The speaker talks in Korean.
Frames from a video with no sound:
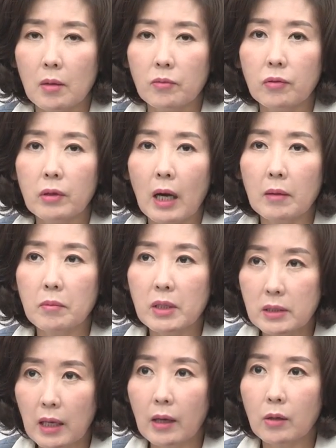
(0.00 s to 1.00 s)
북한
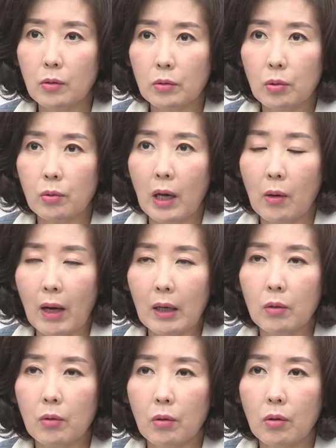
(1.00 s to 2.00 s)
미사일로
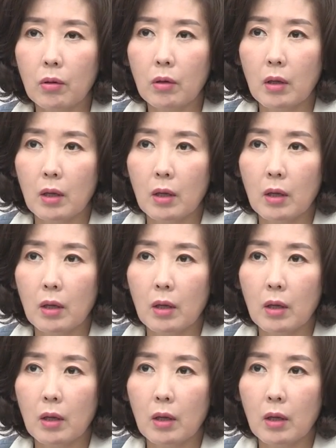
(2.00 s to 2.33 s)
돌아왔고,